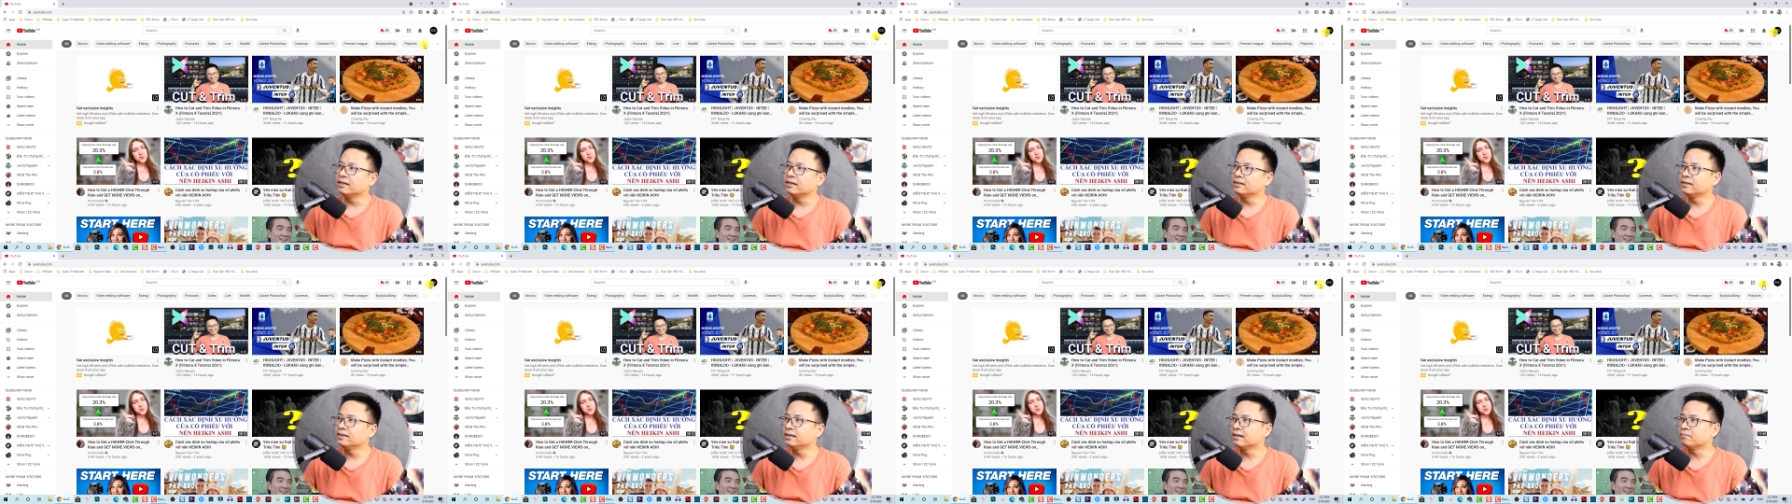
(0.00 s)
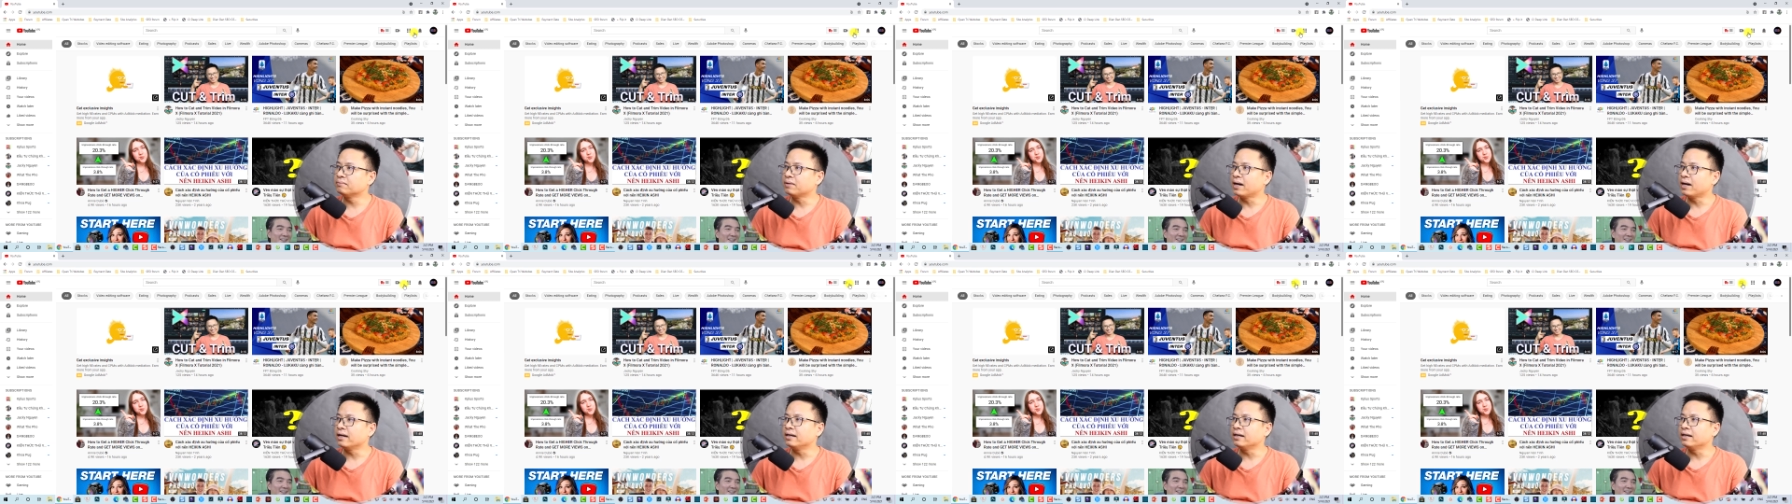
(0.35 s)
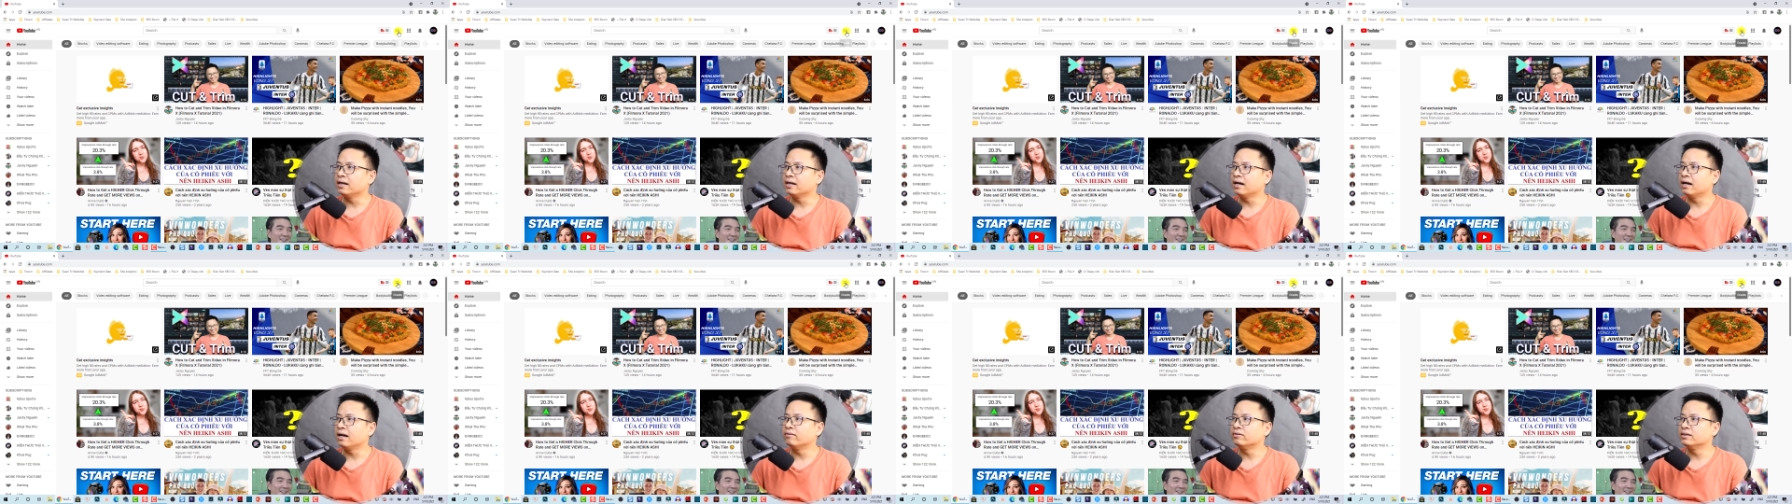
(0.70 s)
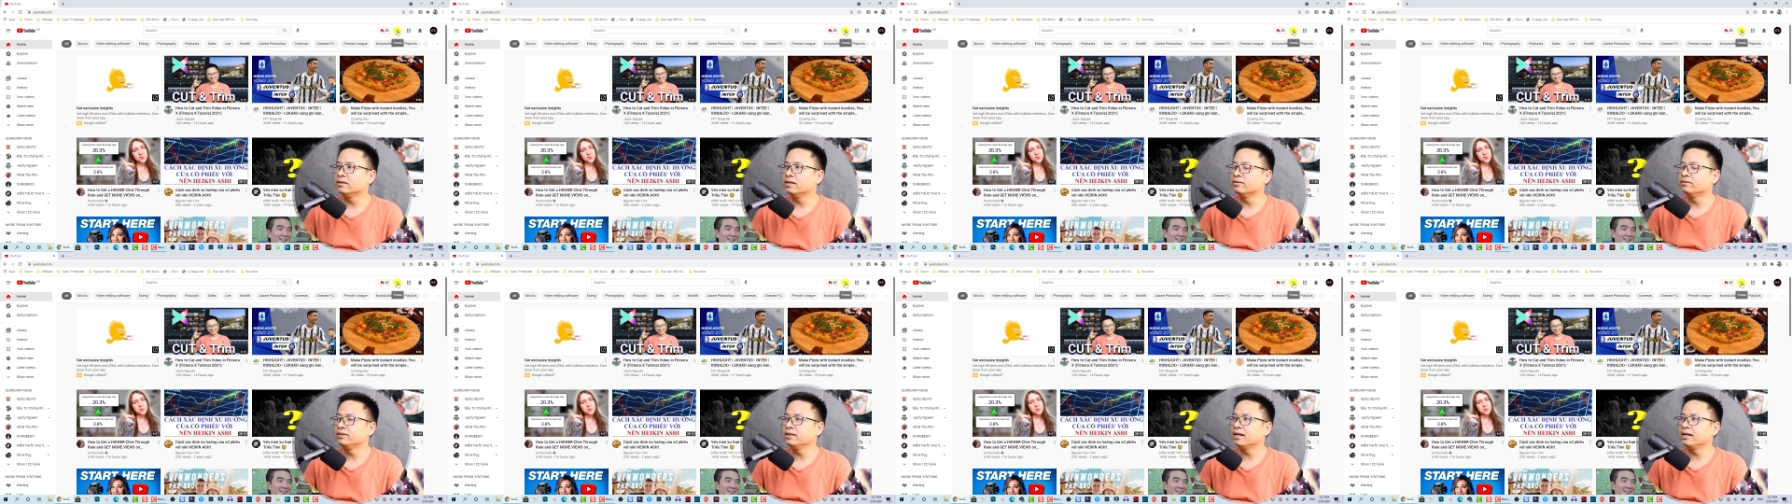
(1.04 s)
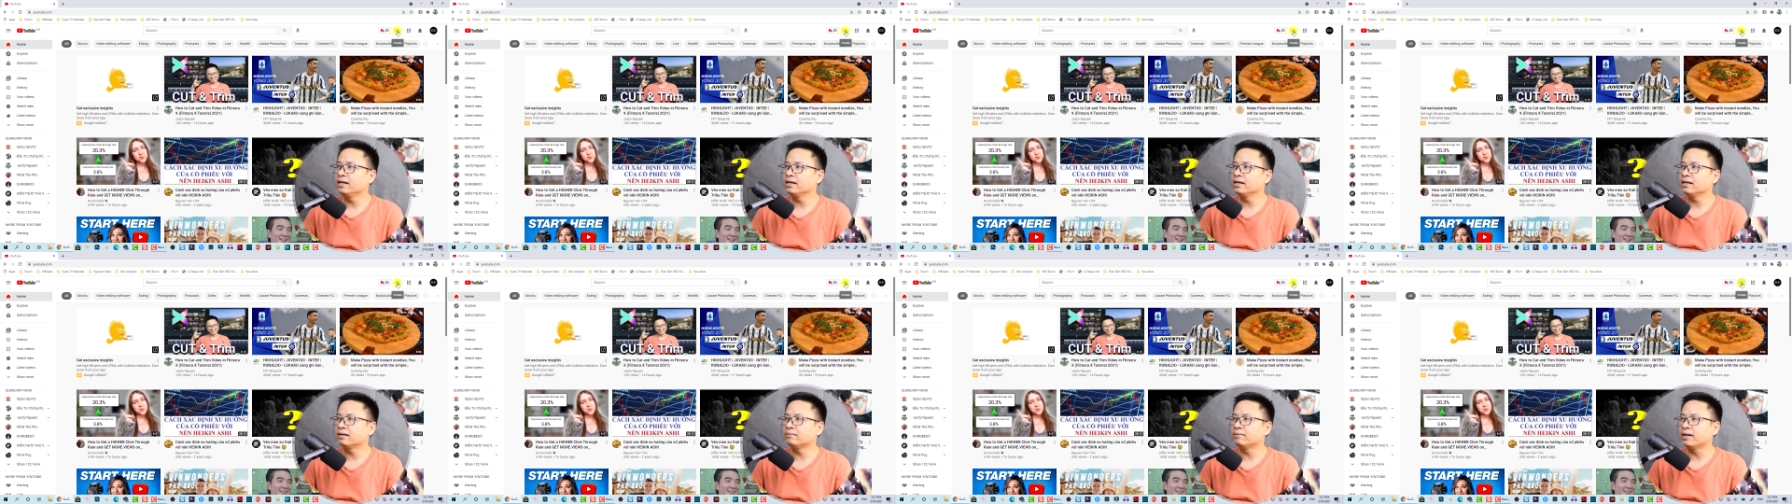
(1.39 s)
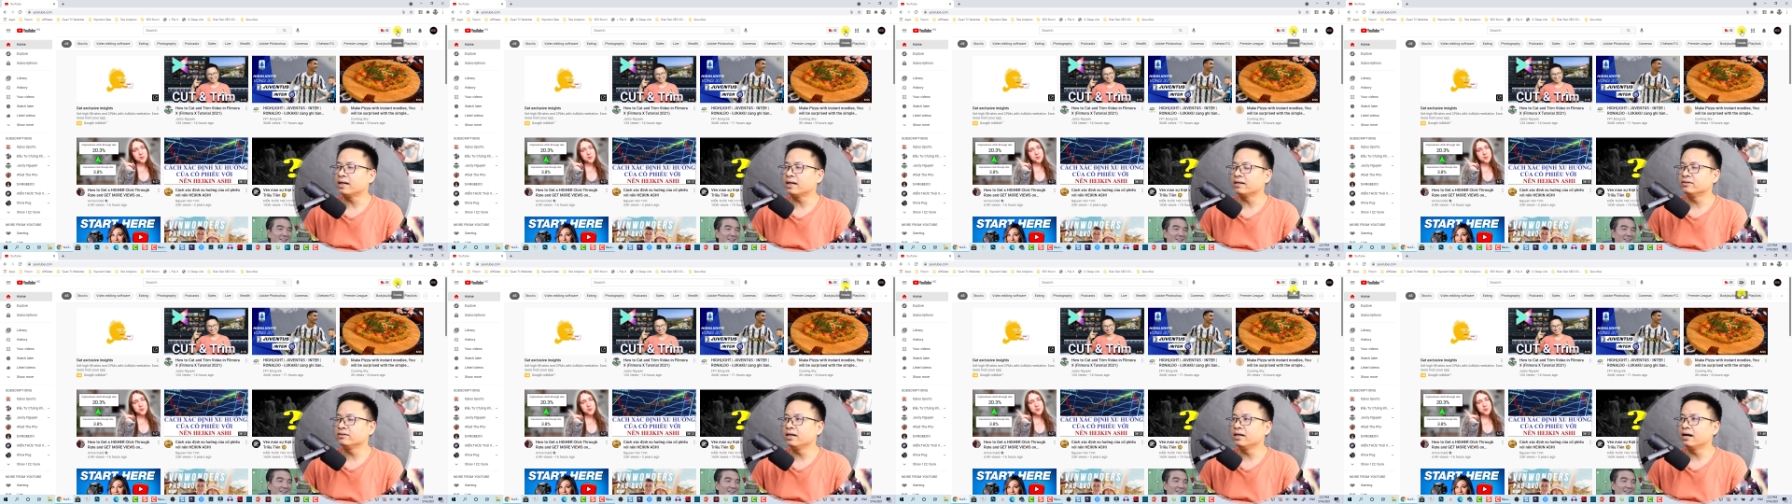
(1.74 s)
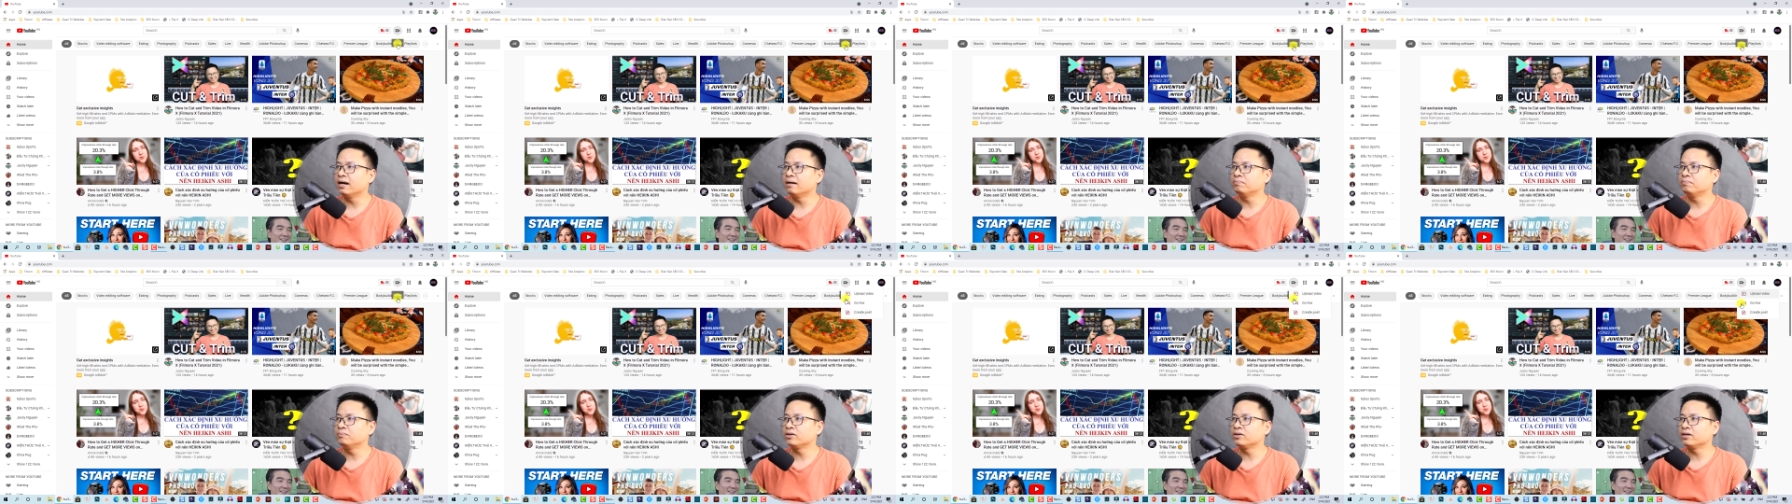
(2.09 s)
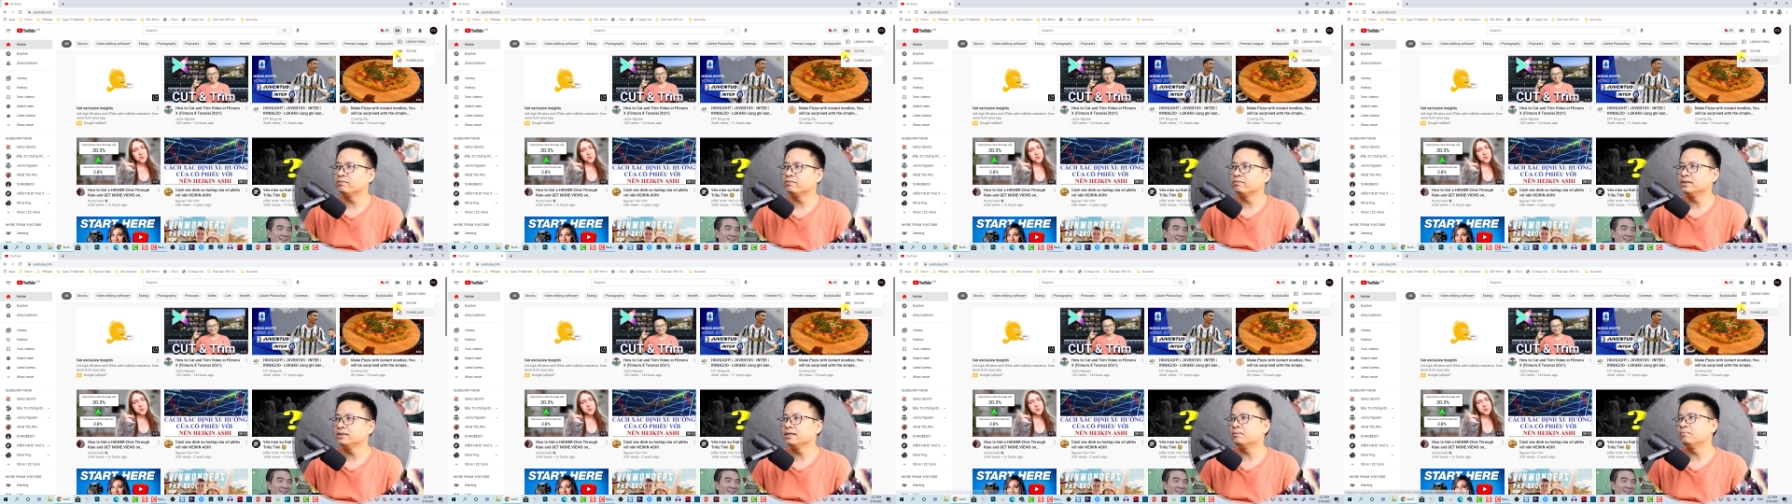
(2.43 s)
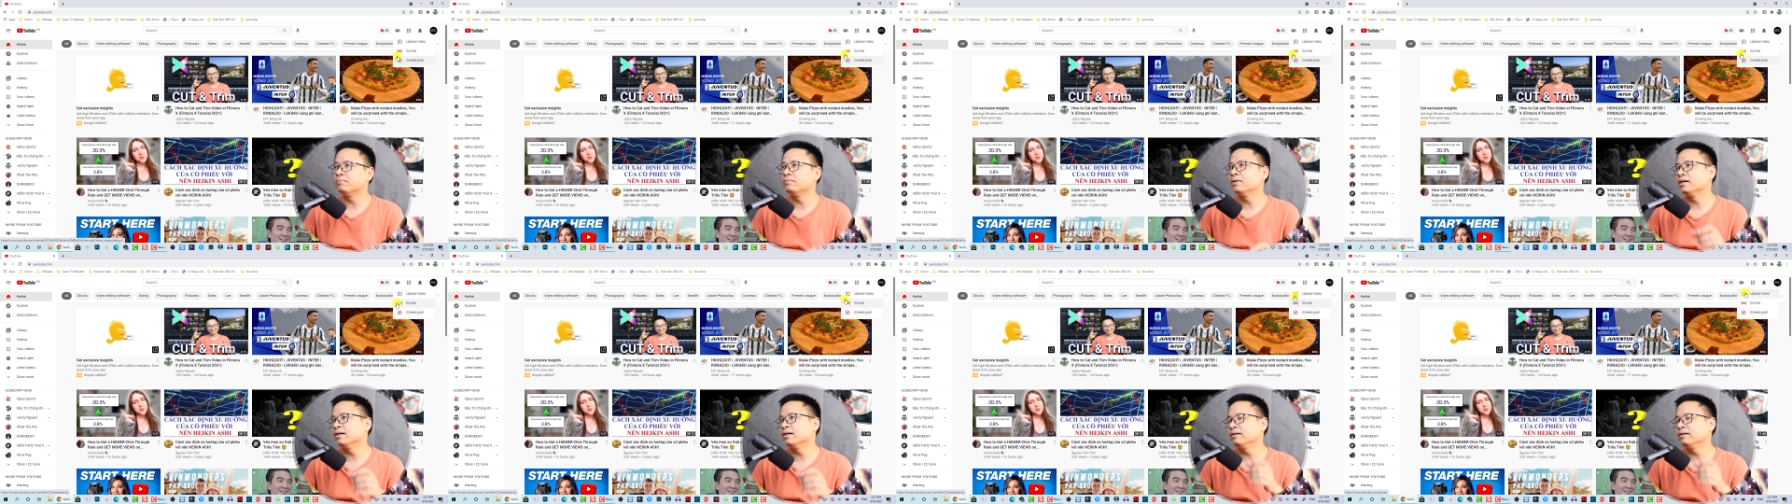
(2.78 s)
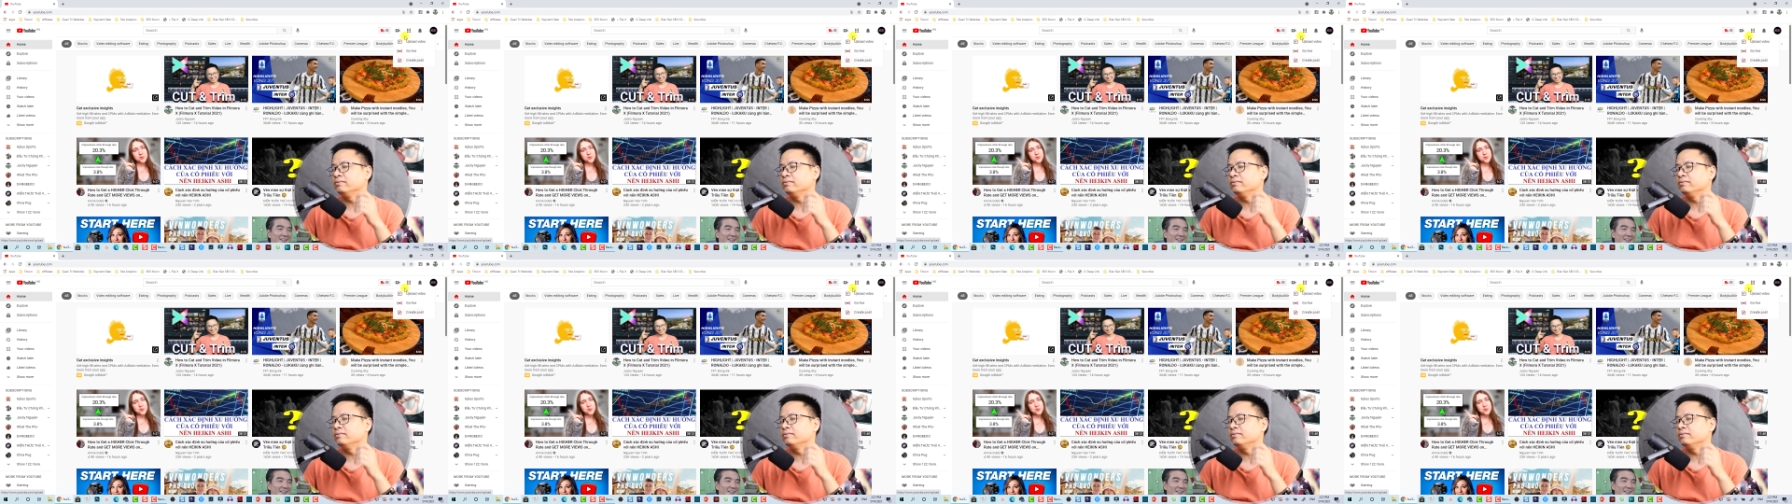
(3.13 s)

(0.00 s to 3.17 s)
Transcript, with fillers: Thì các bạn đầu tiên ấy, các bạn có thể up một cái video mới.